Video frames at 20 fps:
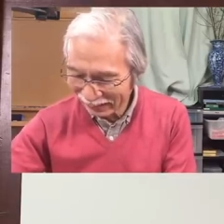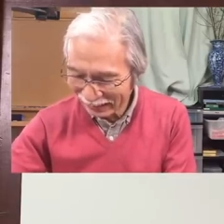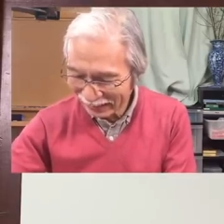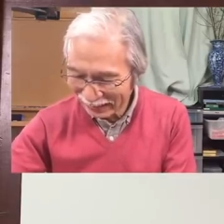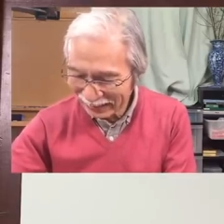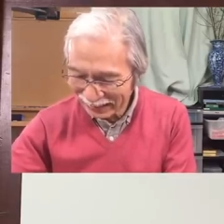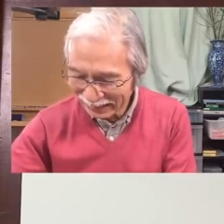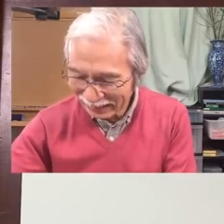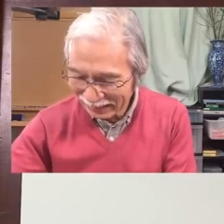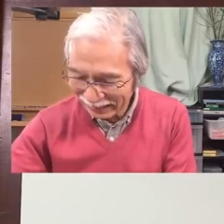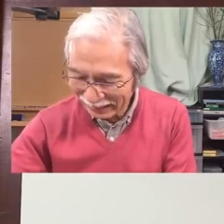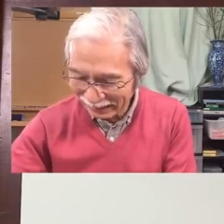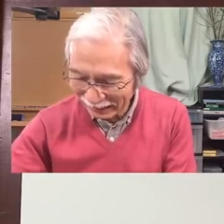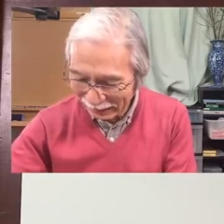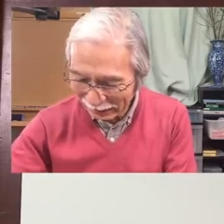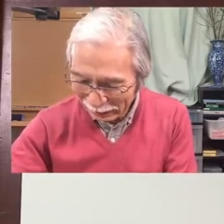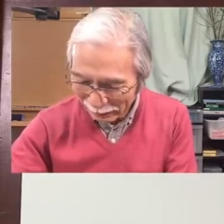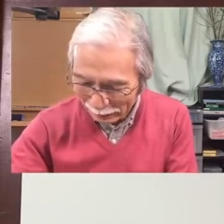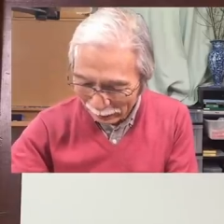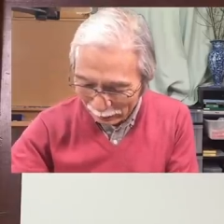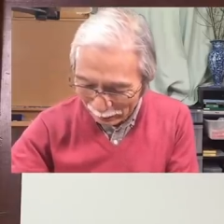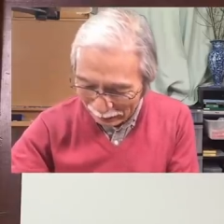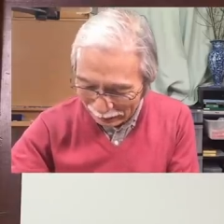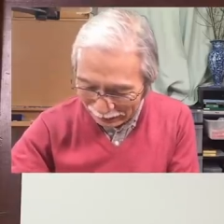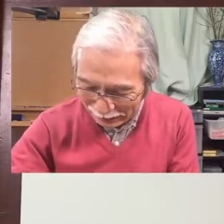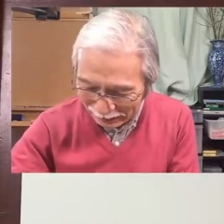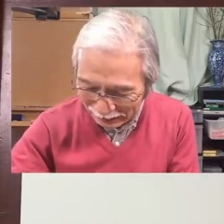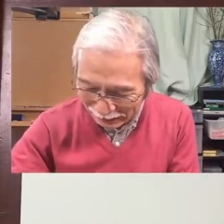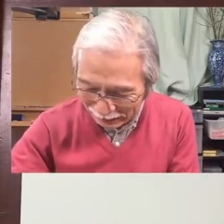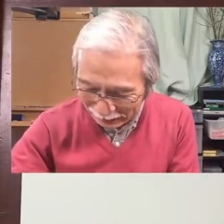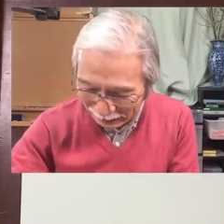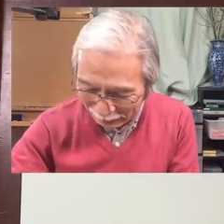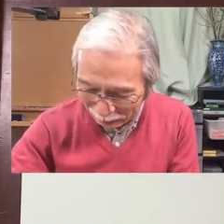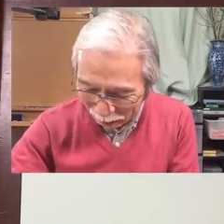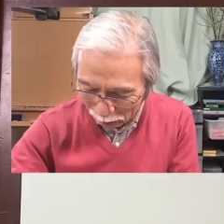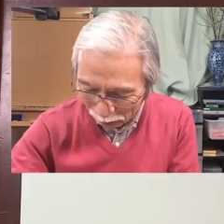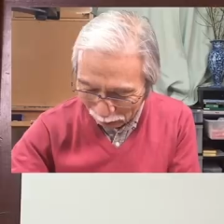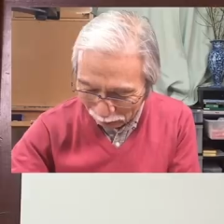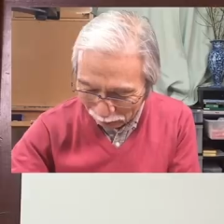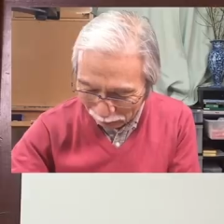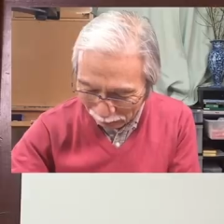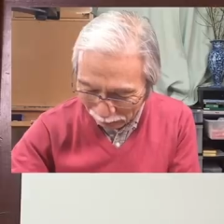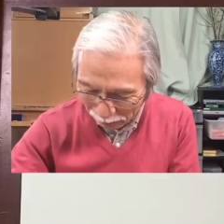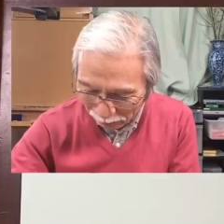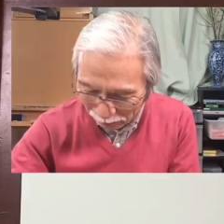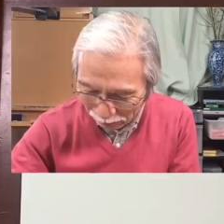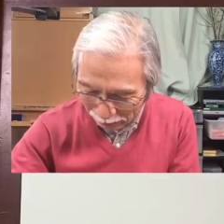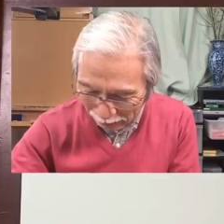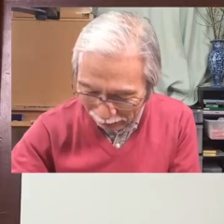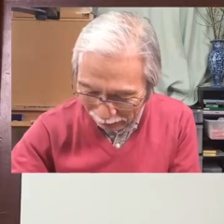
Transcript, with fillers: あ気にしないで、気にしないで、このまん